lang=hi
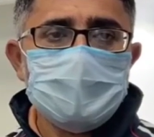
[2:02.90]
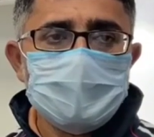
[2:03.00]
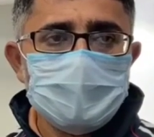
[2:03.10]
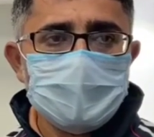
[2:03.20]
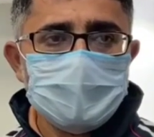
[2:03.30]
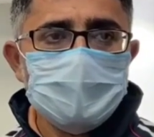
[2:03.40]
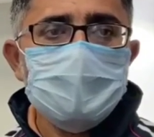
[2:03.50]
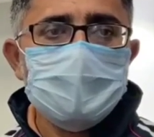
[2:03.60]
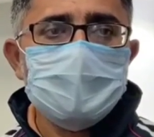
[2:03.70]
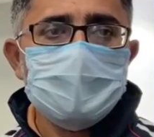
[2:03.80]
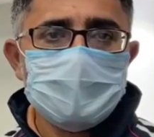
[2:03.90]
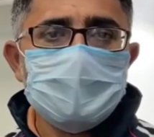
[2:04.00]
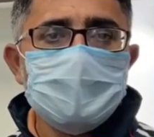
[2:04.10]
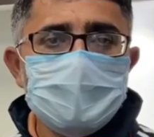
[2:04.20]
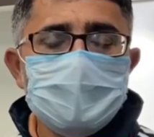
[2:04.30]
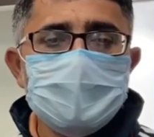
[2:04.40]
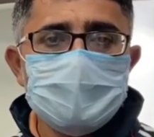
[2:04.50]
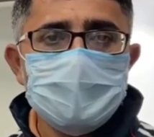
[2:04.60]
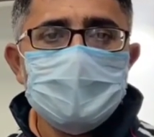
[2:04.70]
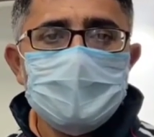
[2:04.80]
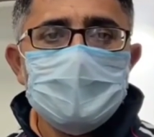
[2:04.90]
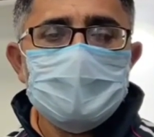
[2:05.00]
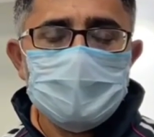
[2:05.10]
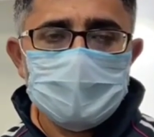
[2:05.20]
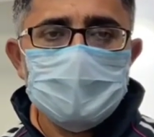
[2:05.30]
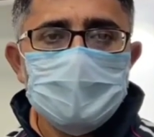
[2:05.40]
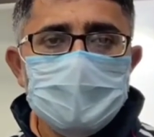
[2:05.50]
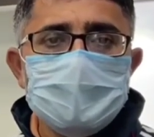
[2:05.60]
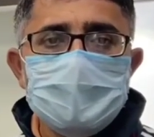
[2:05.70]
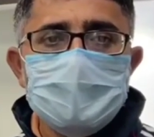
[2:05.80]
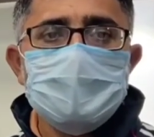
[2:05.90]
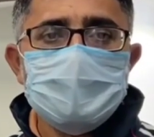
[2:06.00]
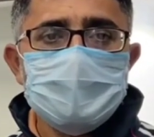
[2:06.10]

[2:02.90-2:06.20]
आशीर्वाद रू कर दिखाएगा बहुत बहुत धन्यवाद जय